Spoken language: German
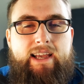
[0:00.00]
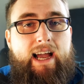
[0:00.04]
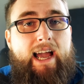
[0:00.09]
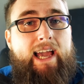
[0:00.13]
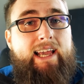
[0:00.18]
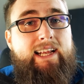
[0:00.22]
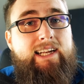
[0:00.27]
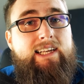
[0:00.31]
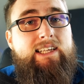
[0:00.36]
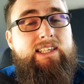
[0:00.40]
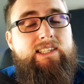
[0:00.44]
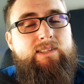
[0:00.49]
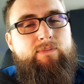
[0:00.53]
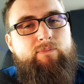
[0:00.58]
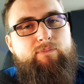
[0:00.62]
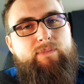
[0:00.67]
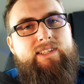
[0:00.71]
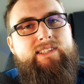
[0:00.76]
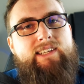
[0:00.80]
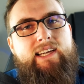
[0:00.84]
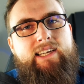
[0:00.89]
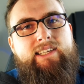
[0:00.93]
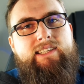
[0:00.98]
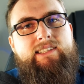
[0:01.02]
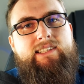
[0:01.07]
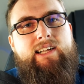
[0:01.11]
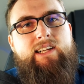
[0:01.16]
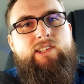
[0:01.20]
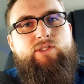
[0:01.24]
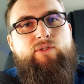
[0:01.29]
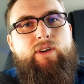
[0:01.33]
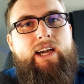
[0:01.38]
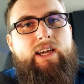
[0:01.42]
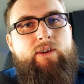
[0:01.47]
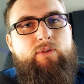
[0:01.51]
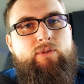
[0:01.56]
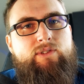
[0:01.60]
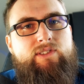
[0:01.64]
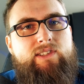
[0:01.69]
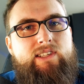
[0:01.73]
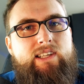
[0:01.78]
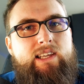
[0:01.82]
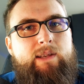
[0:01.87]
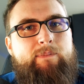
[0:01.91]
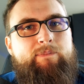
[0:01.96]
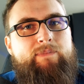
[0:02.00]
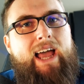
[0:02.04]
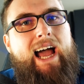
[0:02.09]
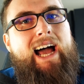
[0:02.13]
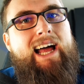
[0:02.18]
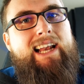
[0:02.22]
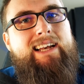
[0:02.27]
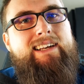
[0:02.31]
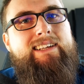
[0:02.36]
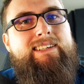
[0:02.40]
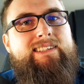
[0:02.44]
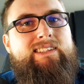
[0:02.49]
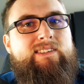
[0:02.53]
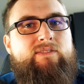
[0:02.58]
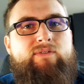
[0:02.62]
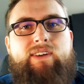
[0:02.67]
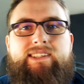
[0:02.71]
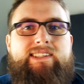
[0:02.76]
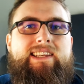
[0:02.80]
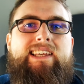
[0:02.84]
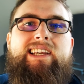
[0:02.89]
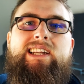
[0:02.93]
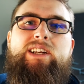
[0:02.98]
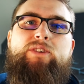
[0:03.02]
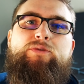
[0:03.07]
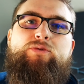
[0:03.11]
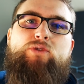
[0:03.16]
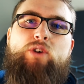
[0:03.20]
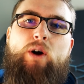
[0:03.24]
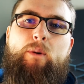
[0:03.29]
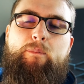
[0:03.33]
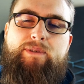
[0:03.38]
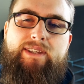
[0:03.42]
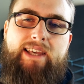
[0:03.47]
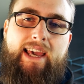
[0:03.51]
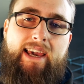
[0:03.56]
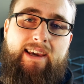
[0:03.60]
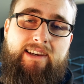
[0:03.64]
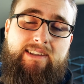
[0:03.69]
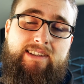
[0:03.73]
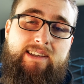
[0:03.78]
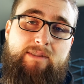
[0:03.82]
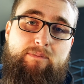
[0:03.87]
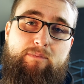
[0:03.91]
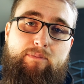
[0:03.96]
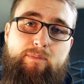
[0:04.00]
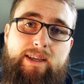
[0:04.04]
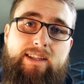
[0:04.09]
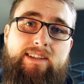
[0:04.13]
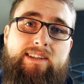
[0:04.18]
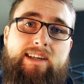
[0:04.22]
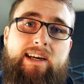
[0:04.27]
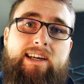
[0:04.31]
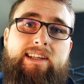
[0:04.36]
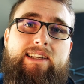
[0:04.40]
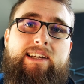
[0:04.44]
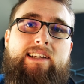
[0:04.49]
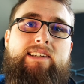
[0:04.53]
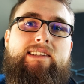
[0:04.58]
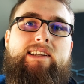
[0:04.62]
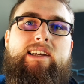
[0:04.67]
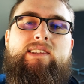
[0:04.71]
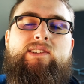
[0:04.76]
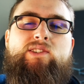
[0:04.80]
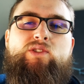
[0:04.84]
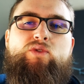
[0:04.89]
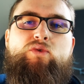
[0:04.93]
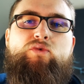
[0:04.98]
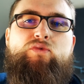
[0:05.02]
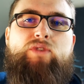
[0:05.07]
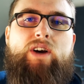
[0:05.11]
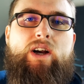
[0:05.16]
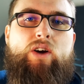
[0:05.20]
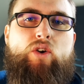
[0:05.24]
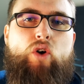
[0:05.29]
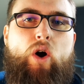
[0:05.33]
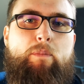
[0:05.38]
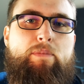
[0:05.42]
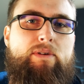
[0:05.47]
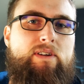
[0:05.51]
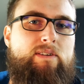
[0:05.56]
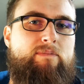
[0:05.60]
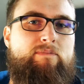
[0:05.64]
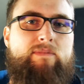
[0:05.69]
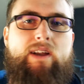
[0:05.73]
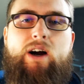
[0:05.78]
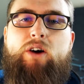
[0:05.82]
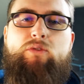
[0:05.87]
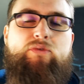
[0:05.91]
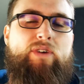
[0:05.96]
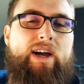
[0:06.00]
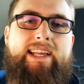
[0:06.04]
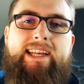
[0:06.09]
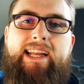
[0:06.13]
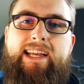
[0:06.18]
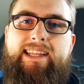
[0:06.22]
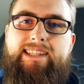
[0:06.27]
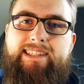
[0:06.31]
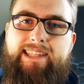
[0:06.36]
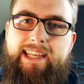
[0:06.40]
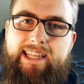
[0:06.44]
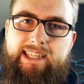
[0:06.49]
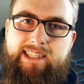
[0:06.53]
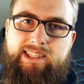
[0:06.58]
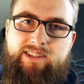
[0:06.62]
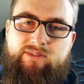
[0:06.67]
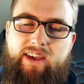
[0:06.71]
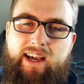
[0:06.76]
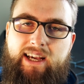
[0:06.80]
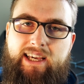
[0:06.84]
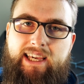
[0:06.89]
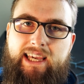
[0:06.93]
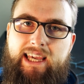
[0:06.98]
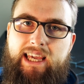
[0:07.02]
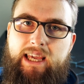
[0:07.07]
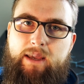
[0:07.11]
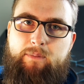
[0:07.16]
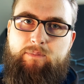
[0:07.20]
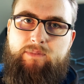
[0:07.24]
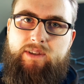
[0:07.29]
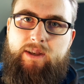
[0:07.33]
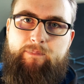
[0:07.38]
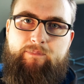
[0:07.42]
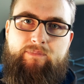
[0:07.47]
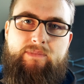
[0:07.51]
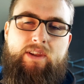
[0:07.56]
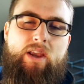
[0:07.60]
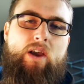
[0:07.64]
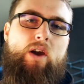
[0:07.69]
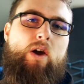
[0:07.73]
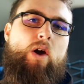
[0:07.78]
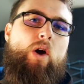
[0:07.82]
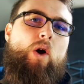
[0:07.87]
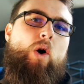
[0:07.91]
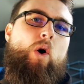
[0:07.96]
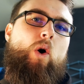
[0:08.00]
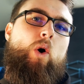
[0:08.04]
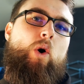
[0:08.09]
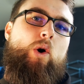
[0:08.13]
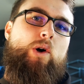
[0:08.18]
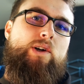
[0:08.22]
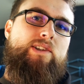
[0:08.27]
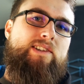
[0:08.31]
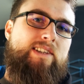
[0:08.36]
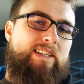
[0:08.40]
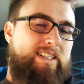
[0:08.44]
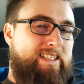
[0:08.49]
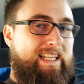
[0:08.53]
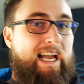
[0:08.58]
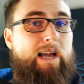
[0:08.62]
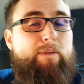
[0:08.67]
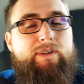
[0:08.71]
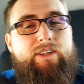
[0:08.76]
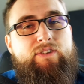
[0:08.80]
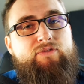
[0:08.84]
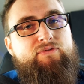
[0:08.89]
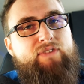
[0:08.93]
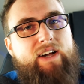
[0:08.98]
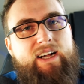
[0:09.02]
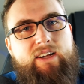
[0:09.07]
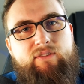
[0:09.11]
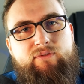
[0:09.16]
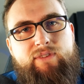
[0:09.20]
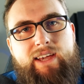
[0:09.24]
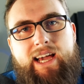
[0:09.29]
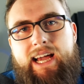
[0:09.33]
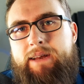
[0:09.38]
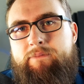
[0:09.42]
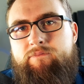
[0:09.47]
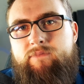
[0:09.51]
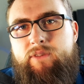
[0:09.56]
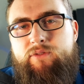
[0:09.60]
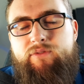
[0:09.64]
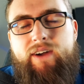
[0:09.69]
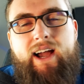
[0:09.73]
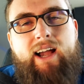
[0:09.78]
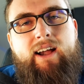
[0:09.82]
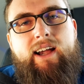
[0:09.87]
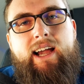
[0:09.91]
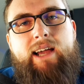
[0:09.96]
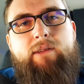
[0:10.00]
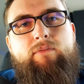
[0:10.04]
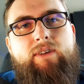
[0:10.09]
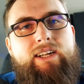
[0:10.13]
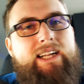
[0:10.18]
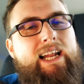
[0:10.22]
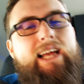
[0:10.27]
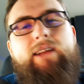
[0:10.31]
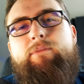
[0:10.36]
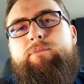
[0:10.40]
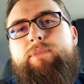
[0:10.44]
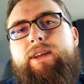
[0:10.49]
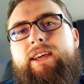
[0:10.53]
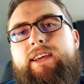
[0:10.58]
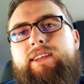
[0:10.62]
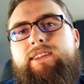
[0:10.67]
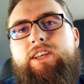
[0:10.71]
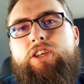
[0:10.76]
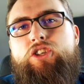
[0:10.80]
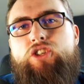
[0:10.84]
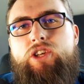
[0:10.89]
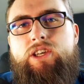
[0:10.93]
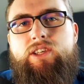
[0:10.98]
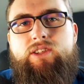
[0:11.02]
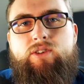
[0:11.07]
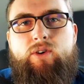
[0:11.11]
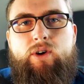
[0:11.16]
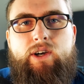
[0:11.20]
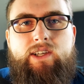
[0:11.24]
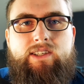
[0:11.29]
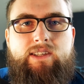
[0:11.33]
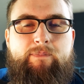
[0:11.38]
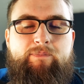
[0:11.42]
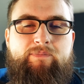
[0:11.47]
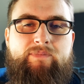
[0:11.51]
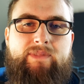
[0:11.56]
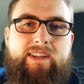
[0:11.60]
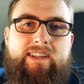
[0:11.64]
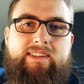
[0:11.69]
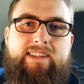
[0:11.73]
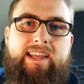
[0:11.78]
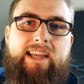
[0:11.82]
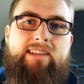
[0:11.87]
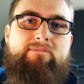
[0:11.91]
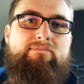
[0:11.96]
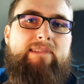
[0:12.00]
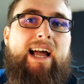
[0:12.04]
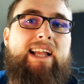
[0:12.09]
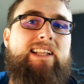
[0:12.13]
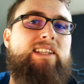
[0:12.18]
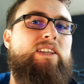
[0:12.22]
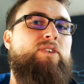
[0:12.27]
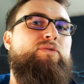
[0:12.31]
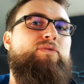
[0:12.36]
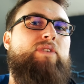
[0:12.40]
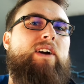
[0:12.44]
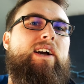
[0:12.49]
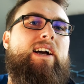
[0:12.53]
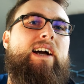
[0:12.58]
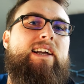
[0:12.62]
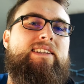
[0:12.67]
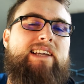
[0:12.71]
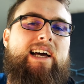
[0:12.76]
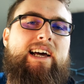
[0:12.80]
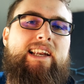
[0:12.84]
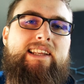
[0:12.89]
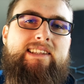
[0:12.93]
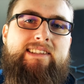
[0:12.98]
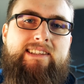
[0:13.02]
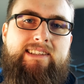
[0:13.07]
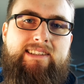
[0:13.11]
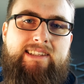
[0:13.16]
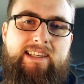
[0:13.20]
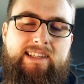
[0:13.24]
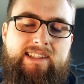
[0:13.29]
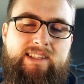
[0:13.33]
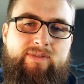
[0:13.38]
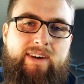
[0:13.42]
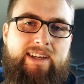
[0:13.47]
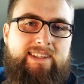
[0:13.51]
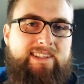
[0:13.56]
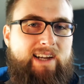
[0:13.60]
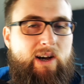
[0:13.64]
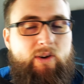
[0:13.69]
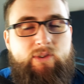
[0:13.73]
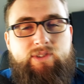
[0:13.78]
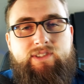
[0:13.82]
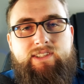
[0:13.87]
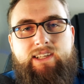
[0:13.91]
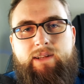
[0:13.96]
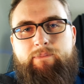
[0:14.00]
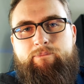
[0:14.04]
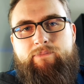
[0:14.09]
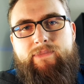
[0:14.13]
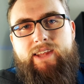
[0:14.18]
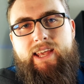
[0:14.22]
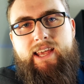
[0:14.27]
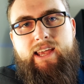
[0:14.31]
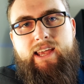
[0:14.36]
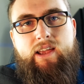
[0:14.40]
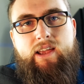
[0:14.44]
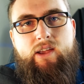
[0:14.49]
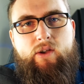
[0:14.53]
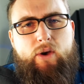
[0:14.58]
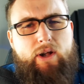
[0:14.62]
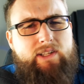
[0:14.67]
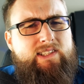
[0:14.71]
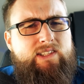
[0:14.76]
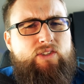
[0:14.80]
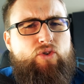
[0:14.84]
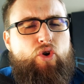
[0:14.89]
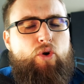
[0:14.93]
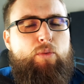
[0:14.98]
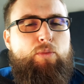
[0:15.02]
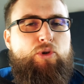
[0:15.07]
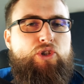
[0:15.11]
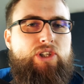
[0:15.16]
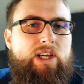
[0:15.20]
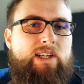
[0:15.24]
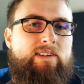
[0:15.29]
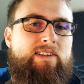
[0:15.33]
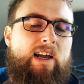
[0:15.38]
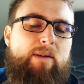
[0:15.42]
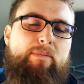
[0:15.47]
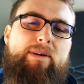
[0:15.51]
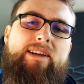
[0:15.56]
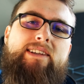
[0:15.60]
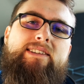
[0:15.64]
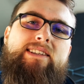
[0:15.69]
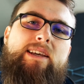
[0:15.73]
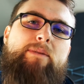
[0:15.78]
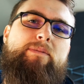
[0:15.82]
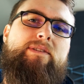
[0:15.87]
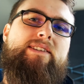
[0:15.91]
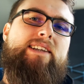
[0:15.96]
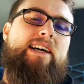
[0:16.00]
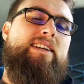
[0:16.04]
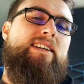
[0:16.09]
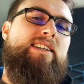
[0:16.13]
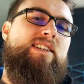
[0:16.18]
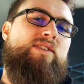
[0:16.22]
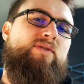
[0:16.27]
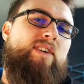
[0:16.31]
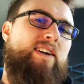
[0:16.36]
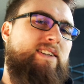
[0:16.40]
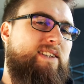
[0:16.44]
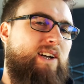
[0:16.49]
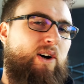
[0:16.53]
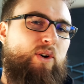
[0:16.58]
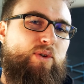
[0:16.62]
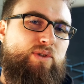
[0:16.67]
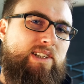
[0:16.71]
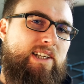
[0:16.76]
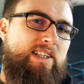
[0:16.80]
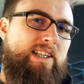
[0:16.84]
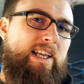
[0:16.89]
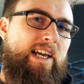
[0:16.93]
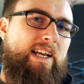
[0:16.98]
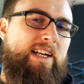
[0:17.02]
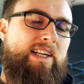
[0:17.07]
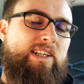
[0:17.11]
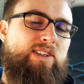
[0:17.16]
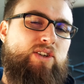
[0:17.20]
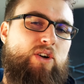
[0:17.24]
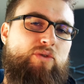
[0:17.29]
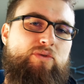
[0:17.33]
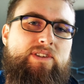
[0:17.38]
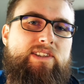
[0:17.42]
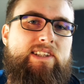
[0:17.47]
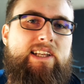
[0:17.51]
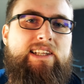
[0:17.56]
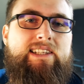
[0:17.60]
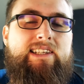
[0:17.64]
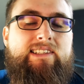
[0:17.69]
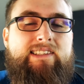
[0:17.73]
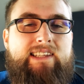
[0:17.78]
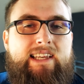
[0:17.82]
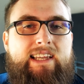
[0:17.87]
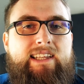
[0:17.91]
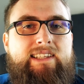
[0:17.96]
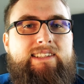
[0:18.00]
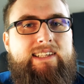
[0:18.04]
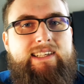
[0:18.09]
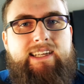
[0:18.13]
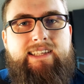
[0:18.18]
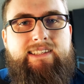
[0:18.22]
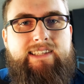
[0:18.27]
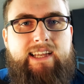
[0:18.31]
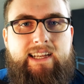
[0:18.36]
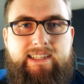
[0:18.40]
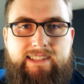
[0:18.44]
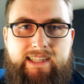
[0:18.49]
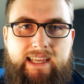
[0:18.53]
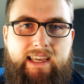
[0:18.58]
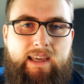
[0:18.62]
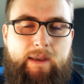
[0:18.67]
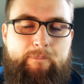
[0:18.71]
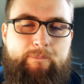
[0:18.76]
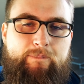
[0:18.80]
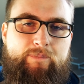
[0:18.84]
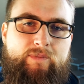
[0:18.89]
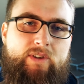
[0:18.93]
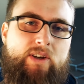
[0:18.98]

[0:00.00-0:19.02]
Eigentlich bezeichnet also IoT alles, was hilft, Objekte miteinander zu verkoppeln auf einer Netzwerkebene. Und damit fangen wir an. Wir wagen einen kleinen Blick in die Geschichte heute, denn angefangen hat alles in den 2000ern. Hört sich komisch an, aber es gibt seit den 2000ern eigentlich offiziell das Internet der Dinge.